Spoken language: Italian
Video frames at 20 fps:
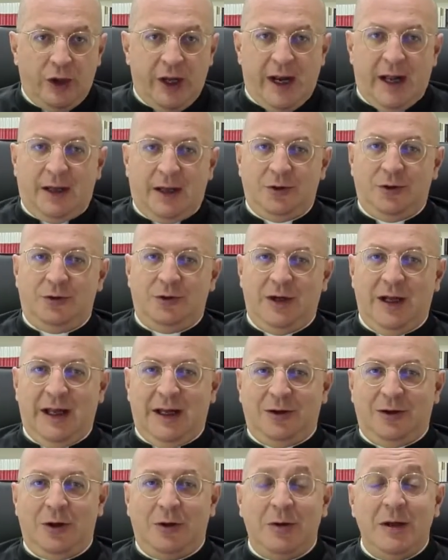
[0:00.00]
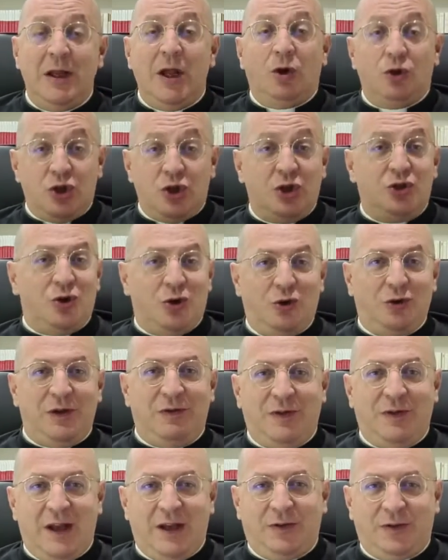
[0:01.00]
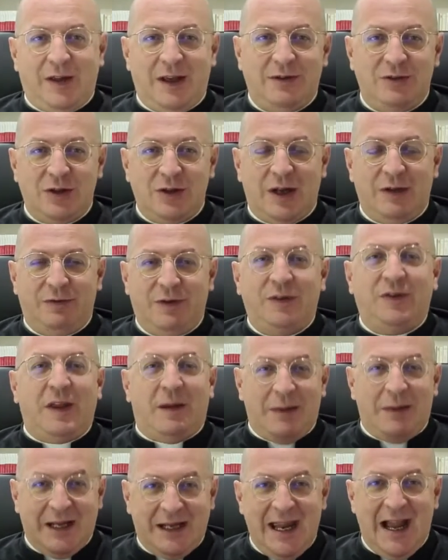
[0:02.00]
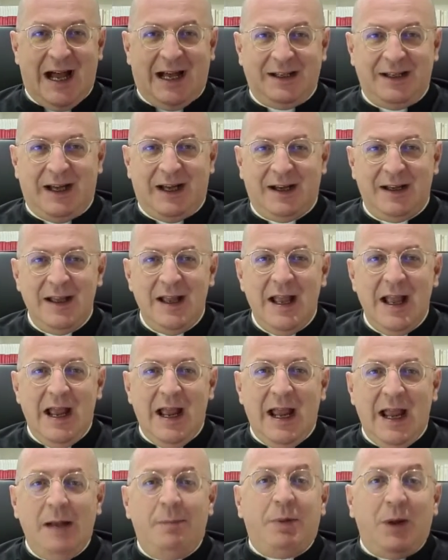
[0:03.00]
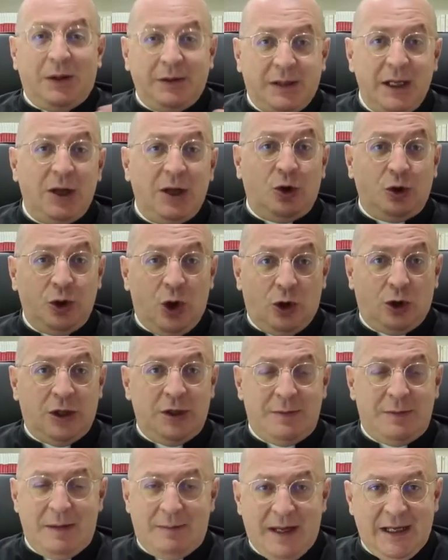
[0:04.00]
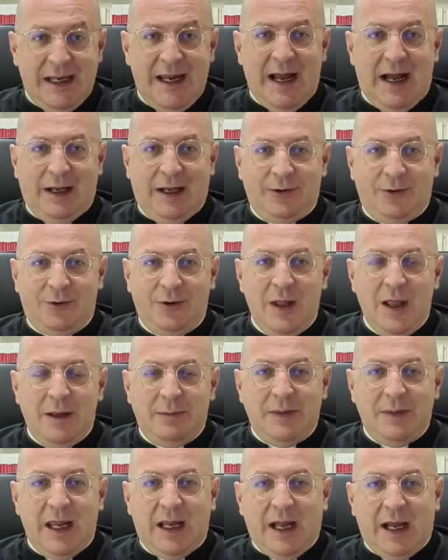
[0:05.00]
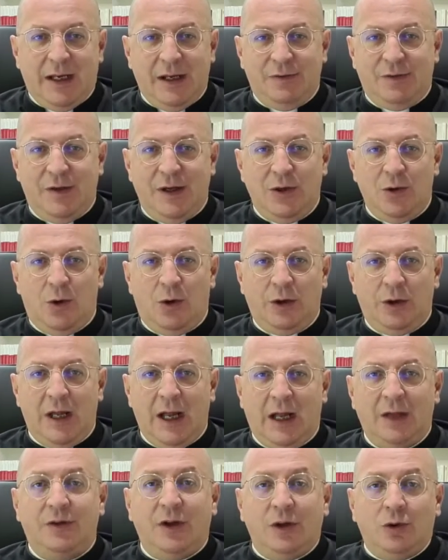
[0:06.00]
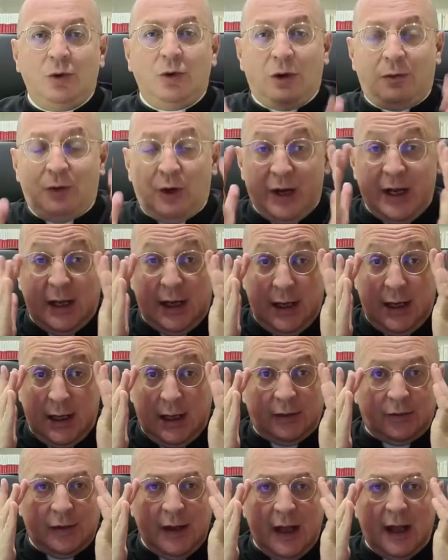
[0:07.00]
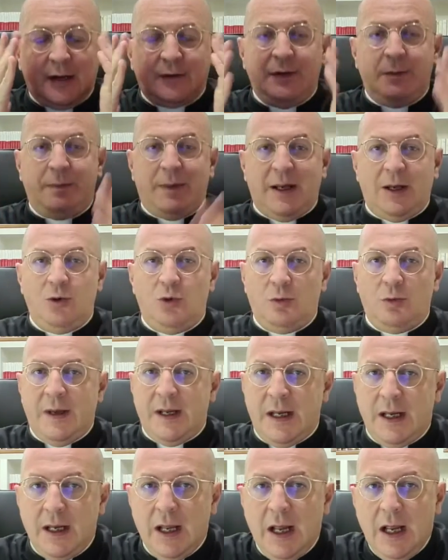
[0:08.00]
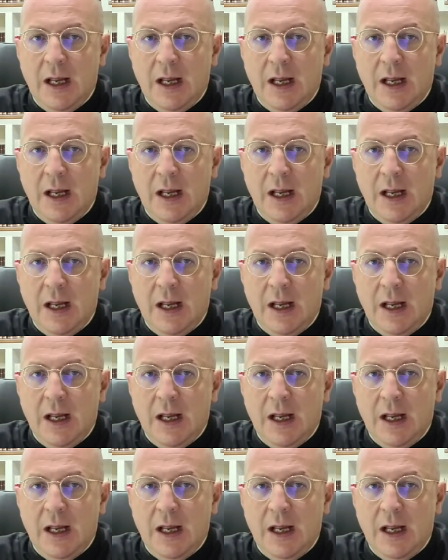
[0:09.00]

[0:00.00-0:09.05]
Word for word: grado. Ecco, quindi oggi è giorno di festa, è festa mariana, è il più antico dogma mariano, miei cari figlioli. Anzitutto vorrei ringraziarvi per i numeri